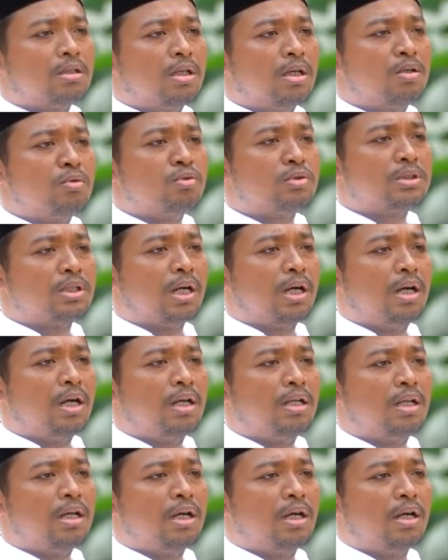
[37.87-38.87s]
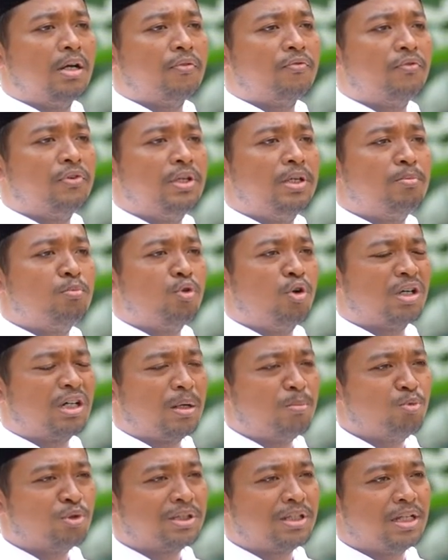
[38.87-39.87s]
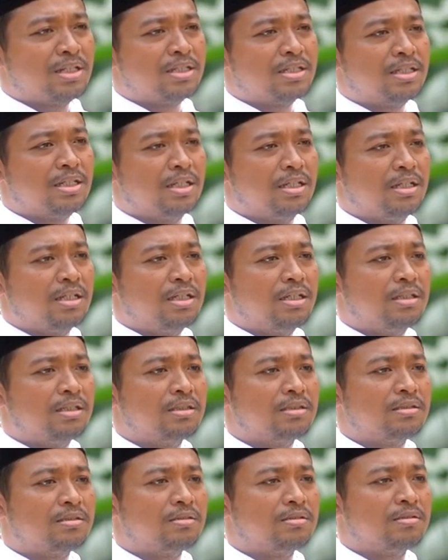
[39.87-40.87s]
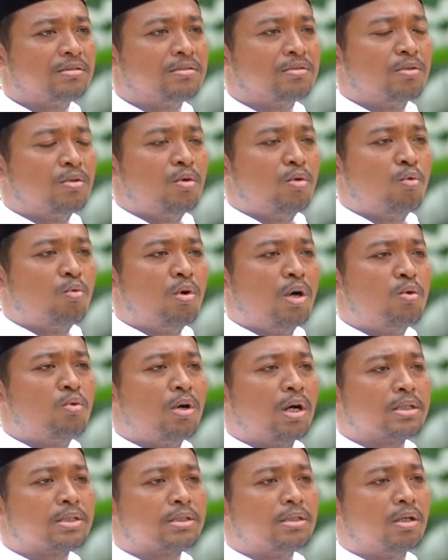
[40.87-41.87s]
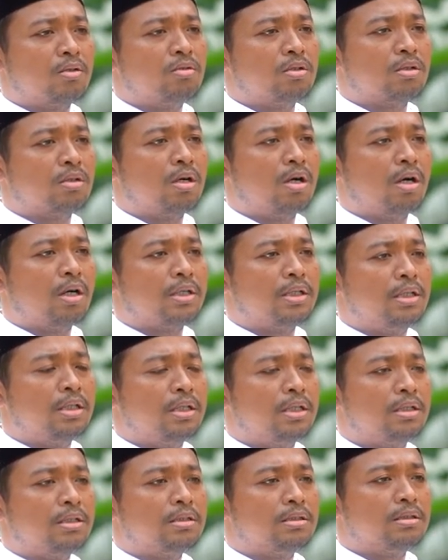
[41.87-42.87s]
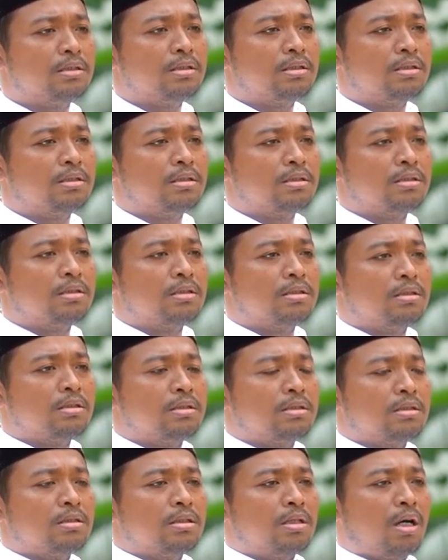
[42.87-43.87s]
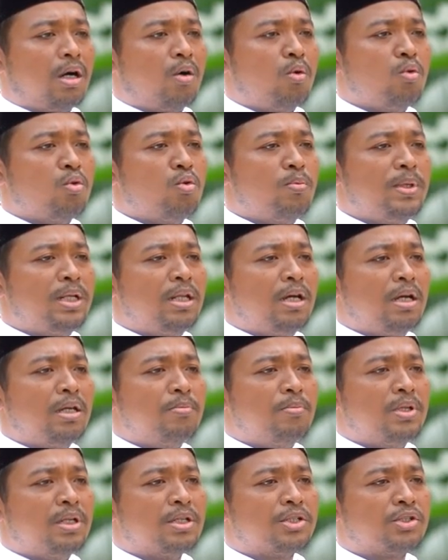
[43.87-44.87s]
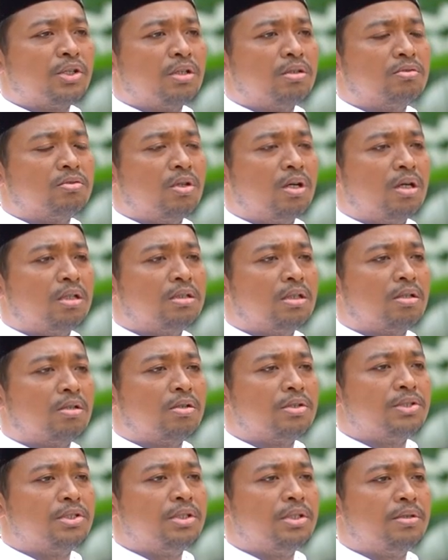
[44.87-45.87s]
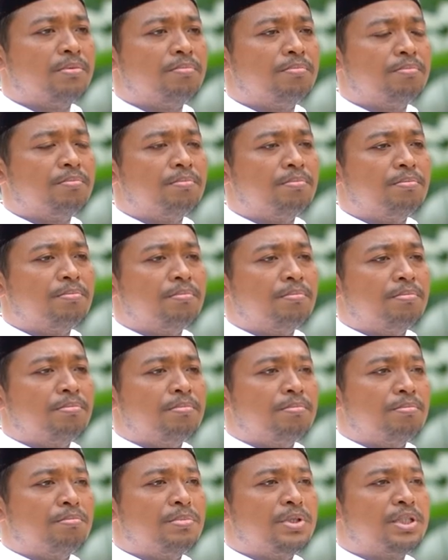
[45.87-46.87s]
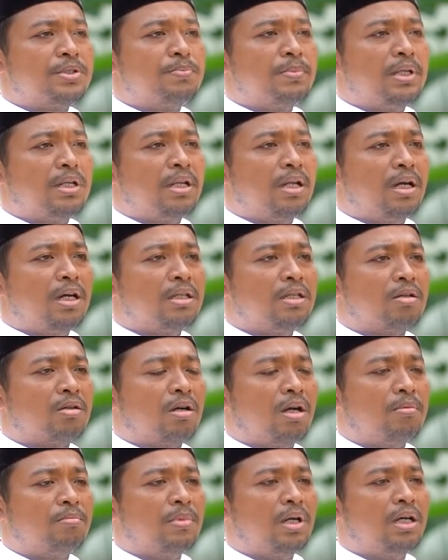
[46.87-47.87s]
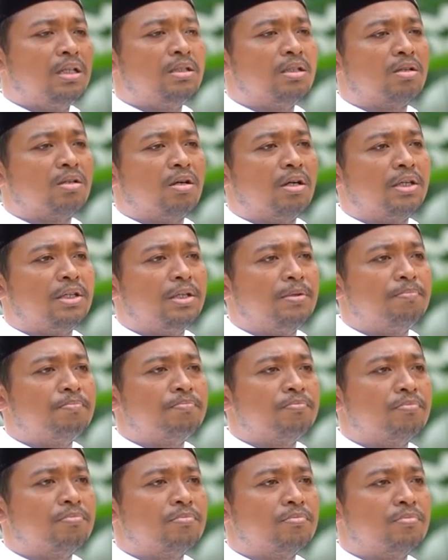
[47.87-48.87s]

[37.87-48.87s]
Allah ta'ala fi muhkamut tanzilih wa huwa asdaqul qailin A'udzu billahi minasyaitonir rajim. Bismillahirrahmanirrahim.